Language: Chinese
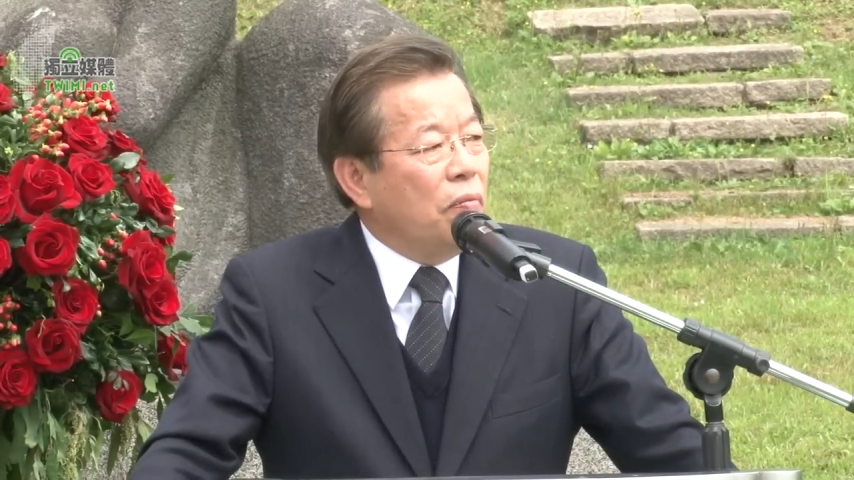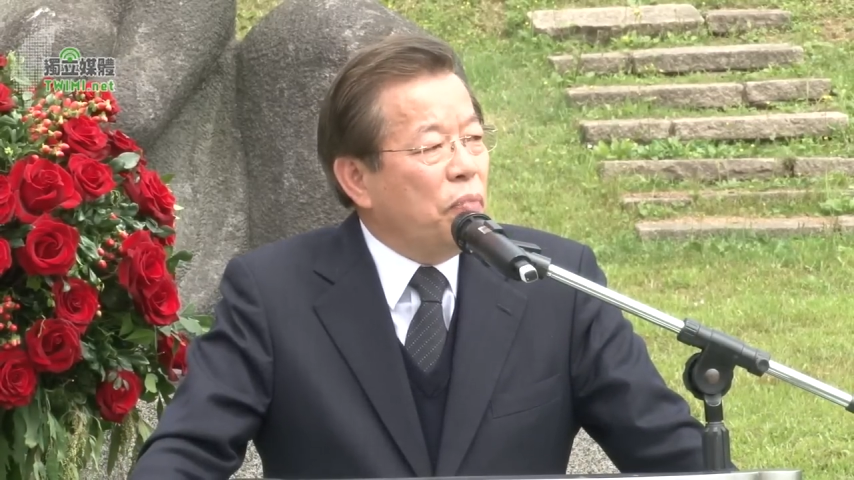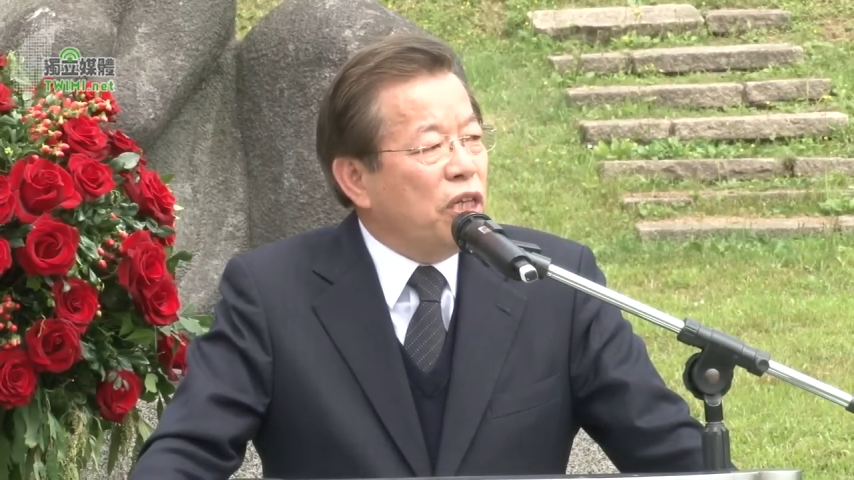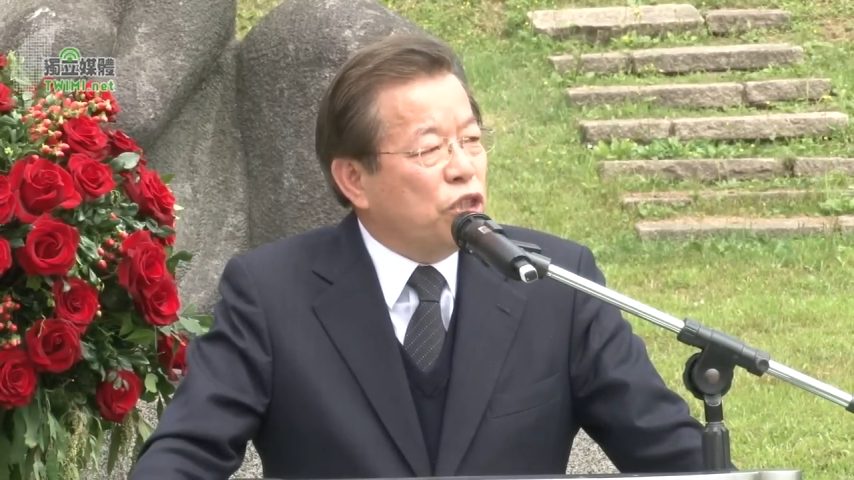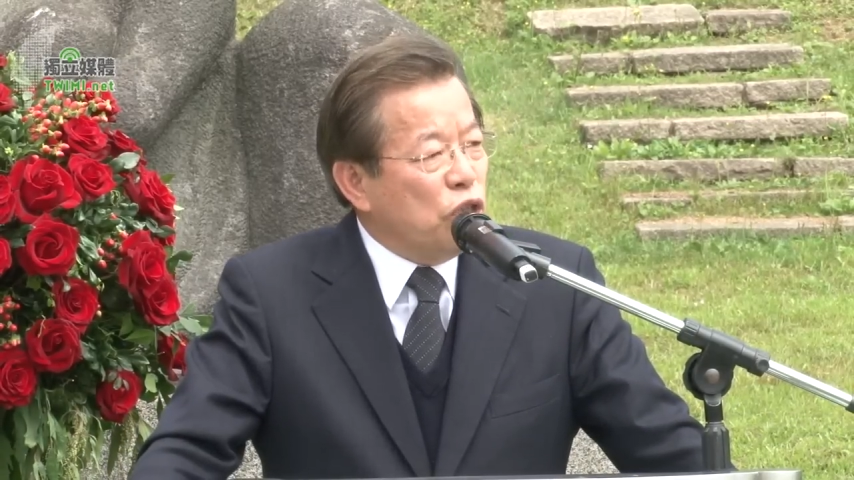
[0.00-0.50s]

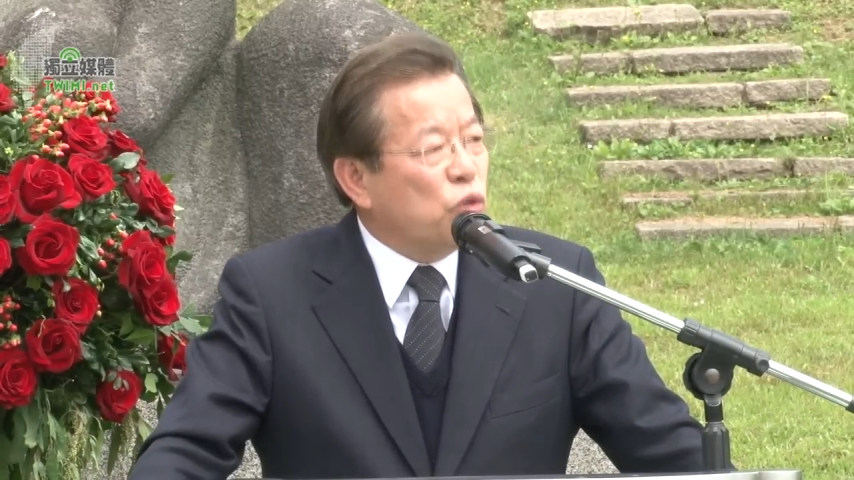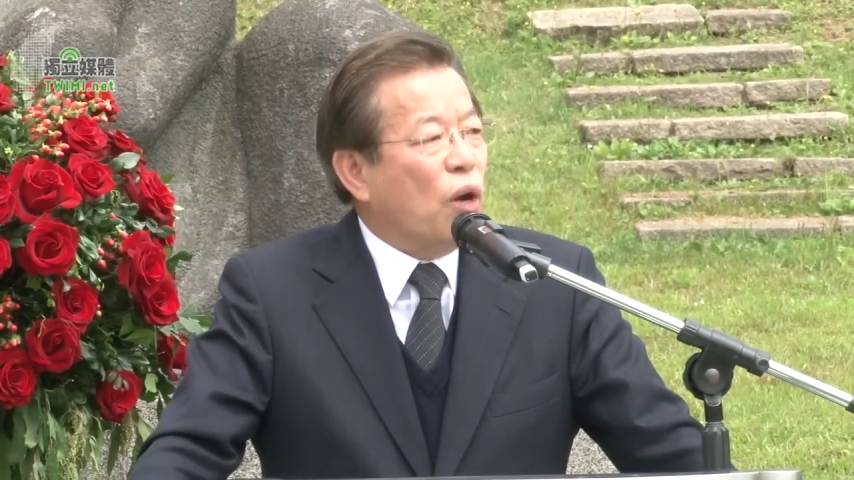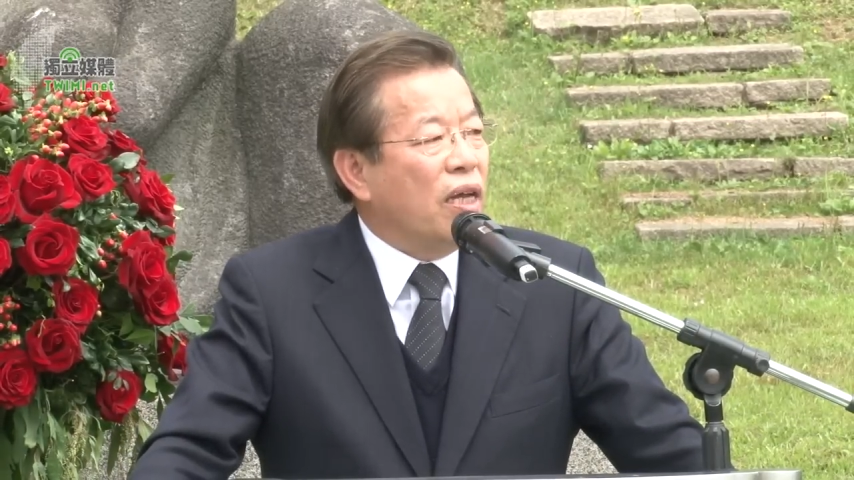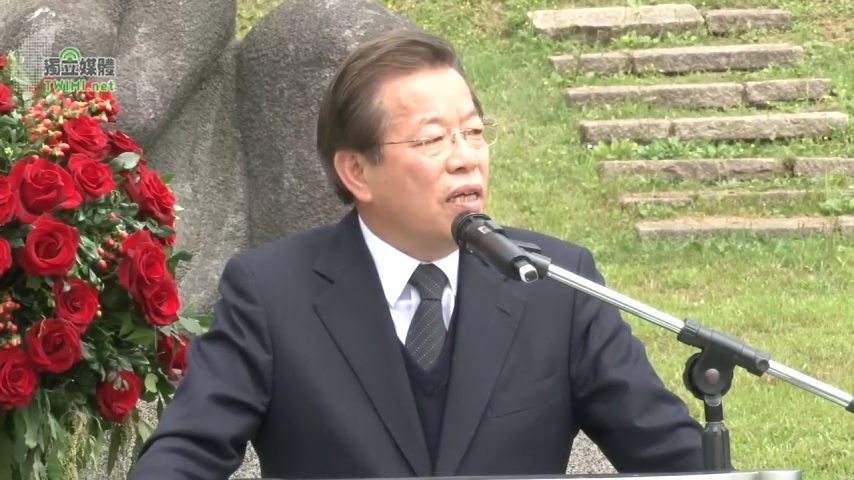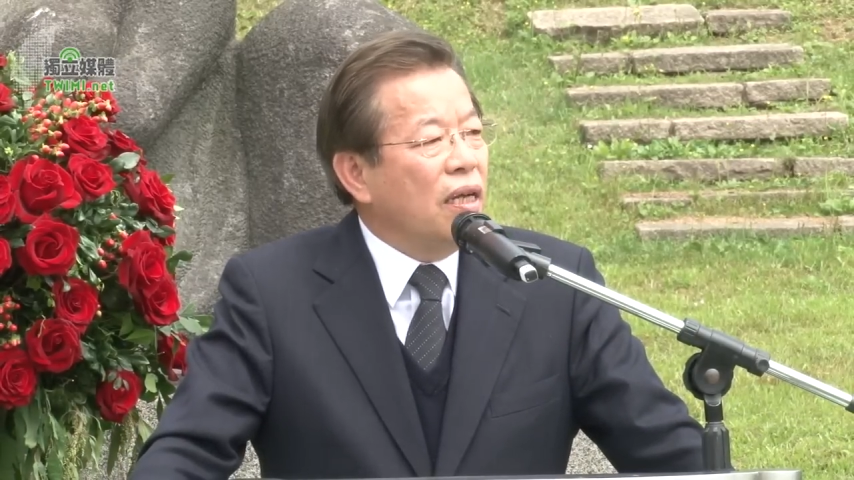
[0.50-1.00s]
被宣
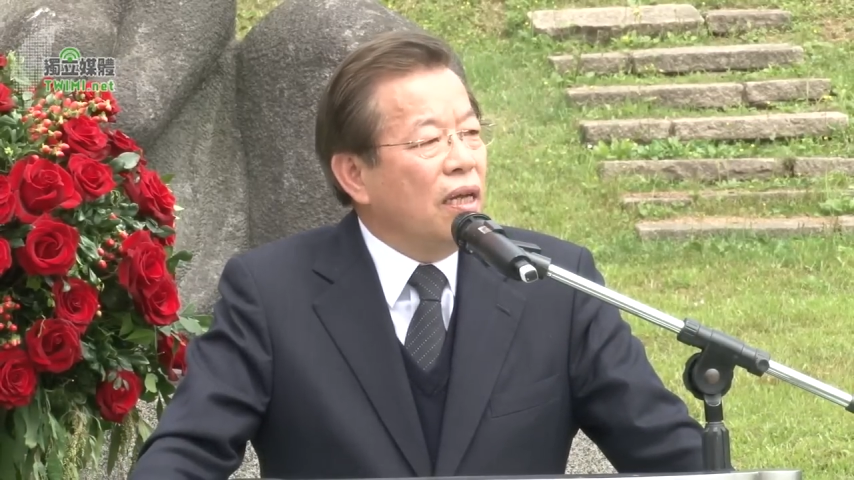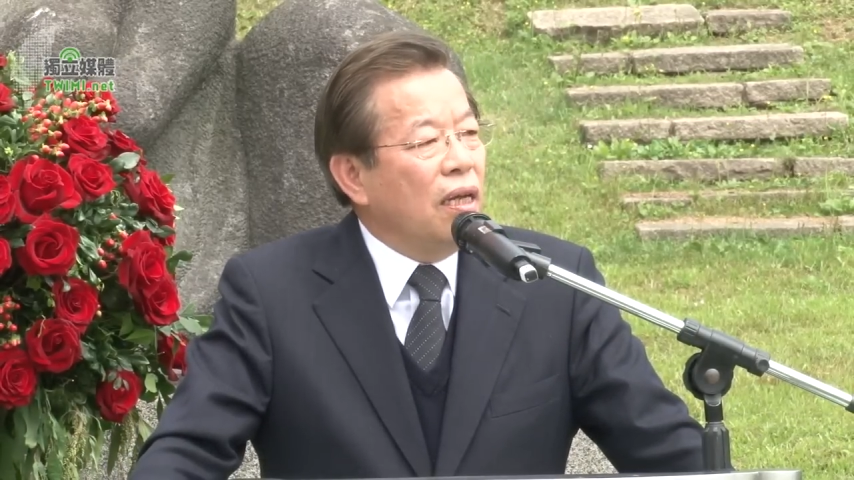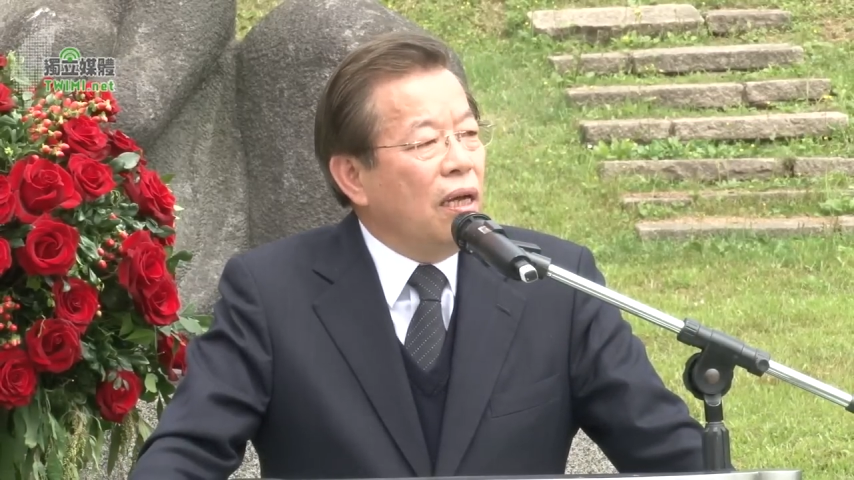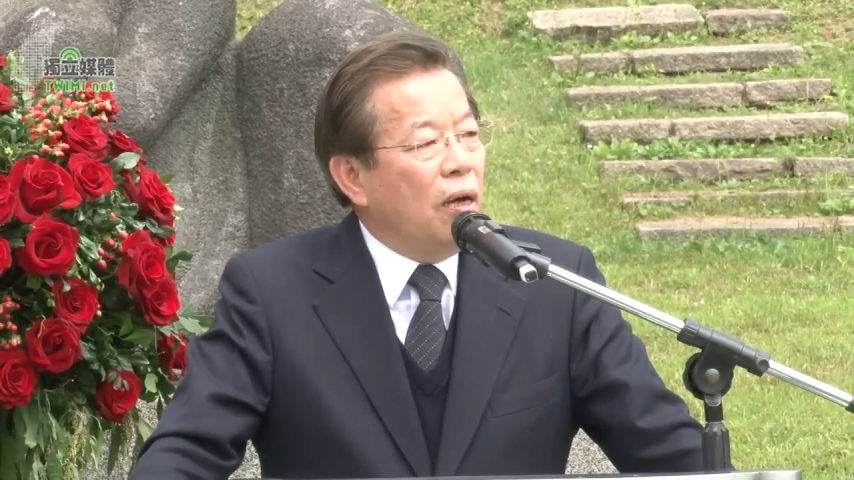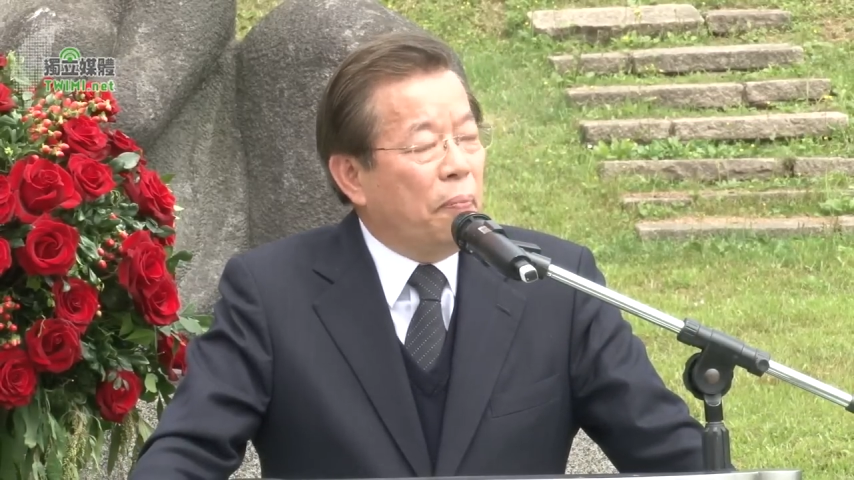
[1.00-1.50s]
传、
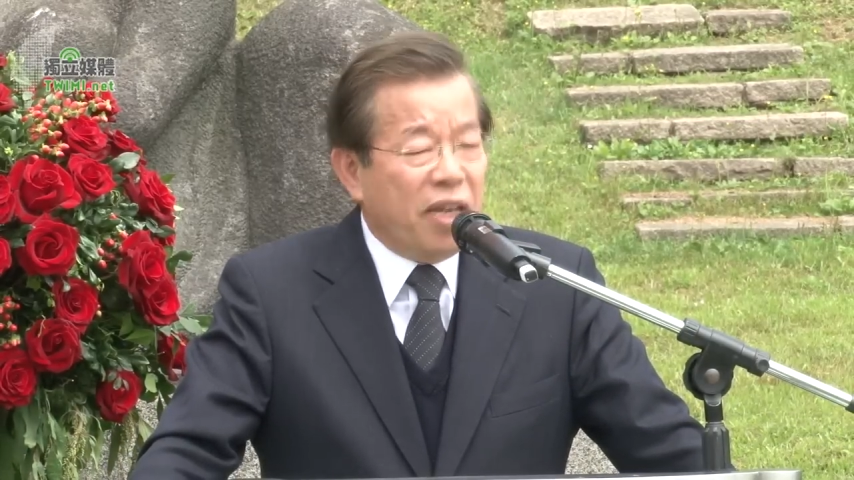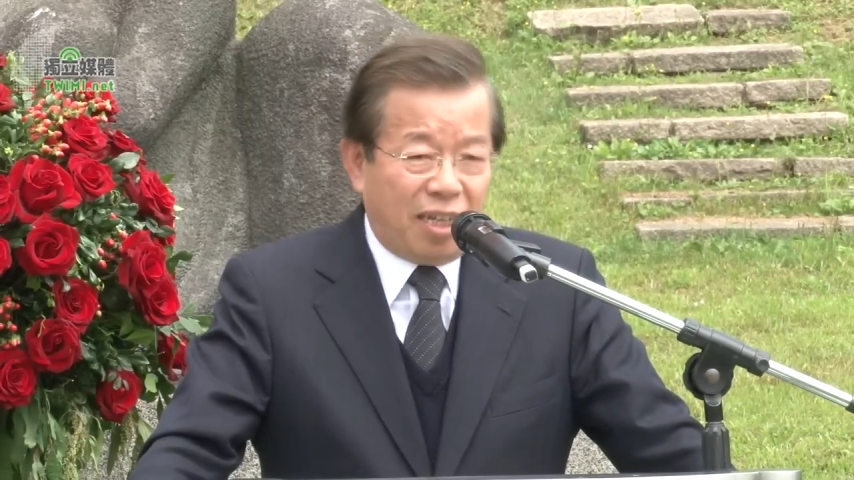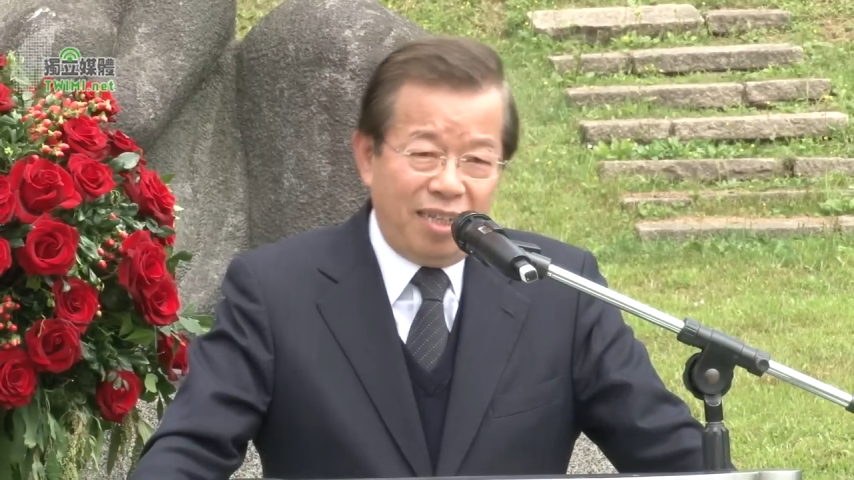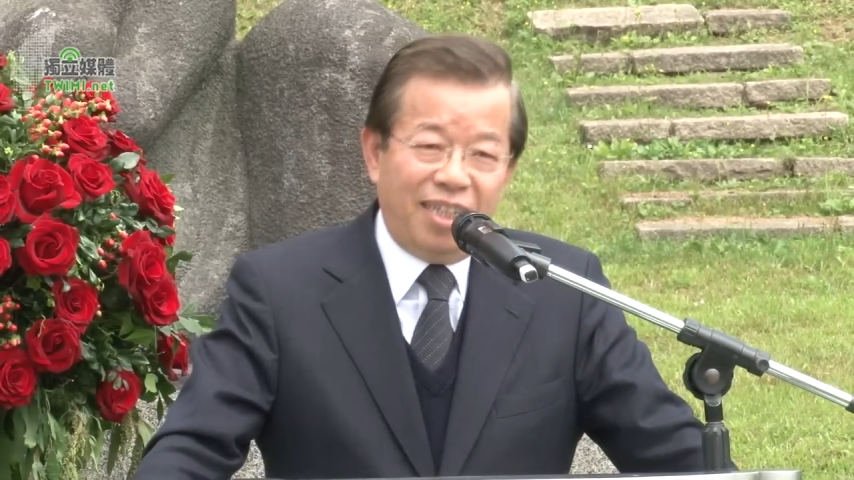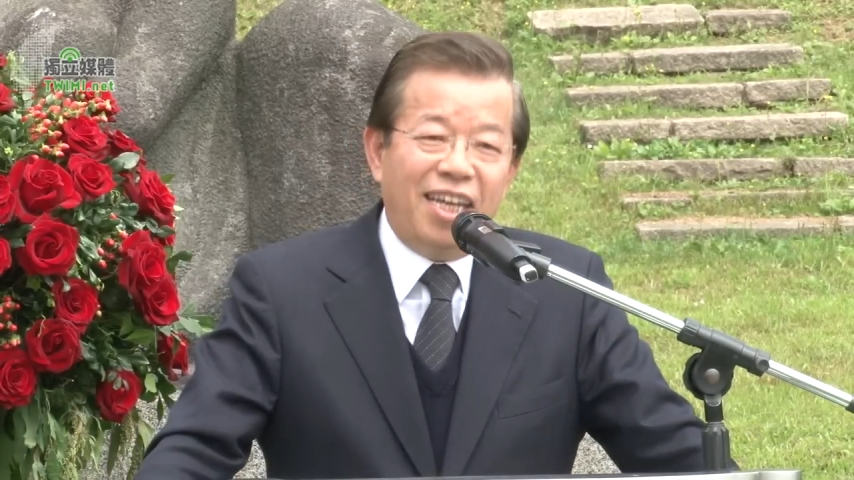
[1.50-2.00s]
哦、被
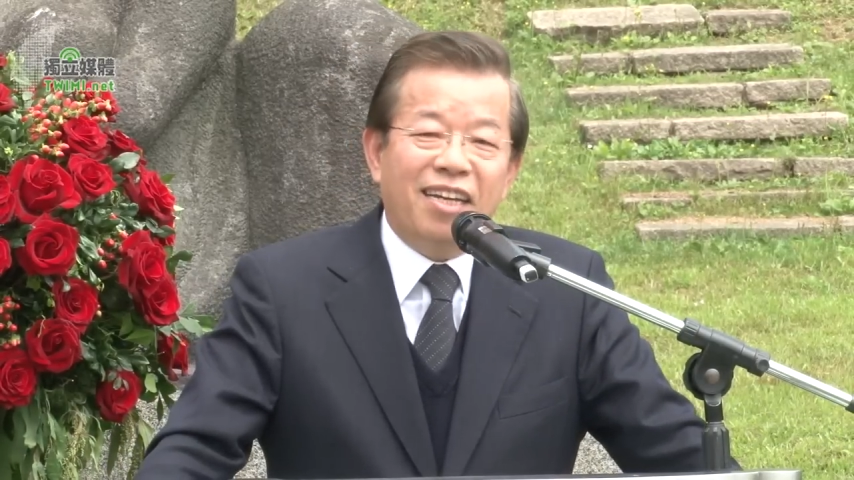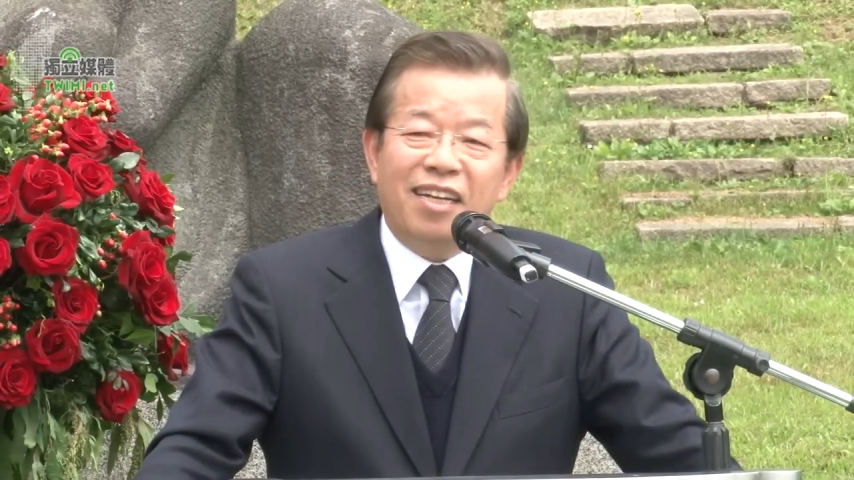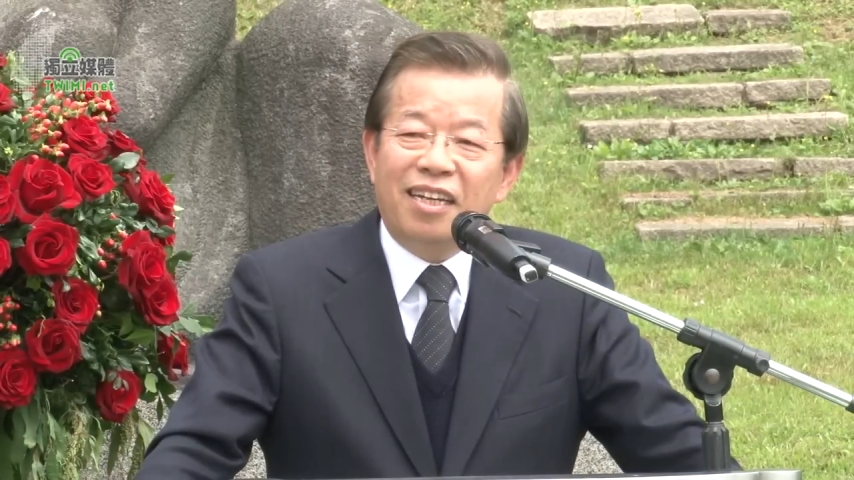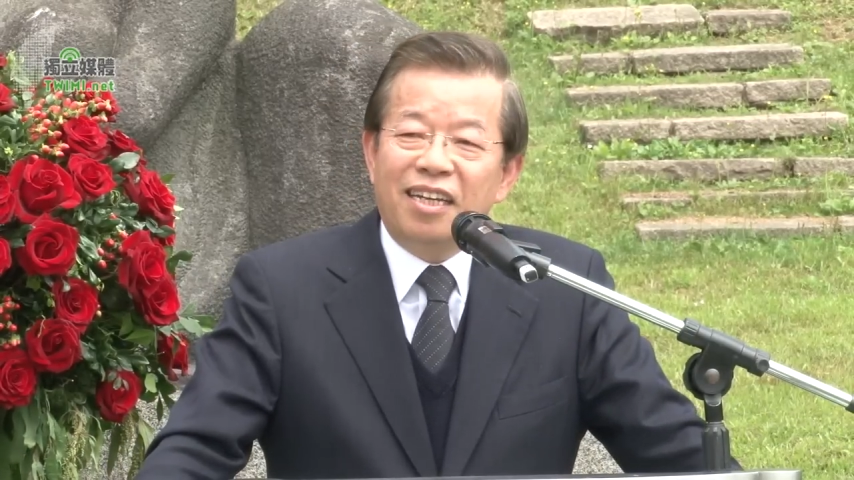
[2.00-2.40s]
肯定，